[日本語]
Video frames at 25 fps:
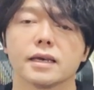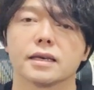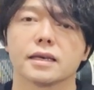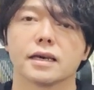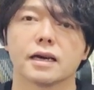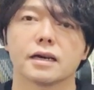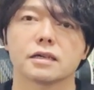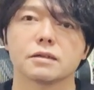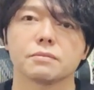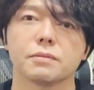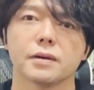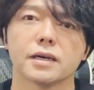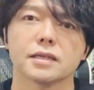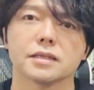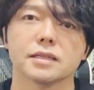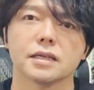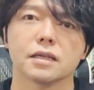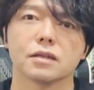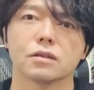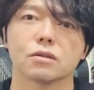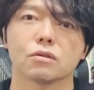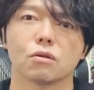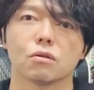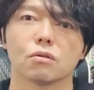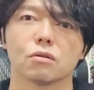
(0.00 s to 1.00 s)

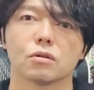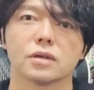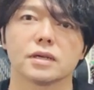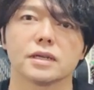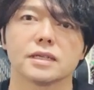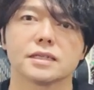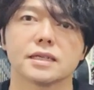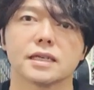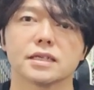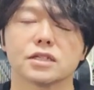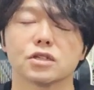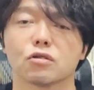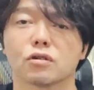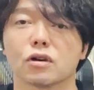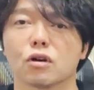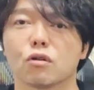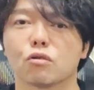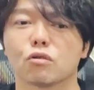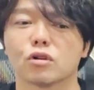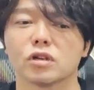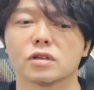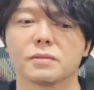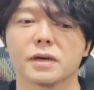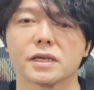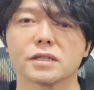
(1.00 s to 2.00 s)
100%リセッションが
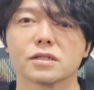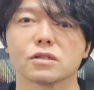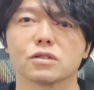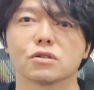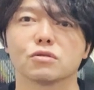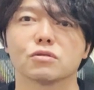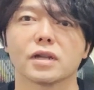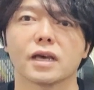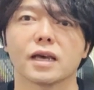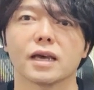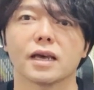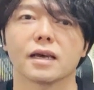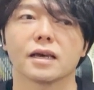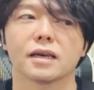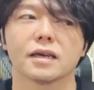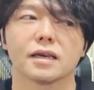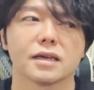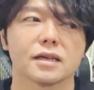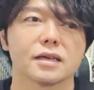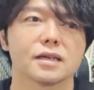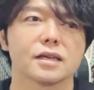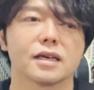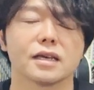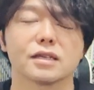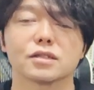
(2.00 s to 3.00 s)
起こりますっていうね、
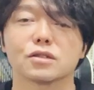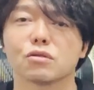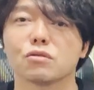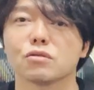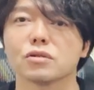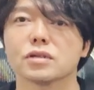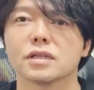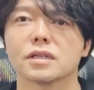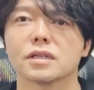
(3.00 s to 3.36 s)
そういっ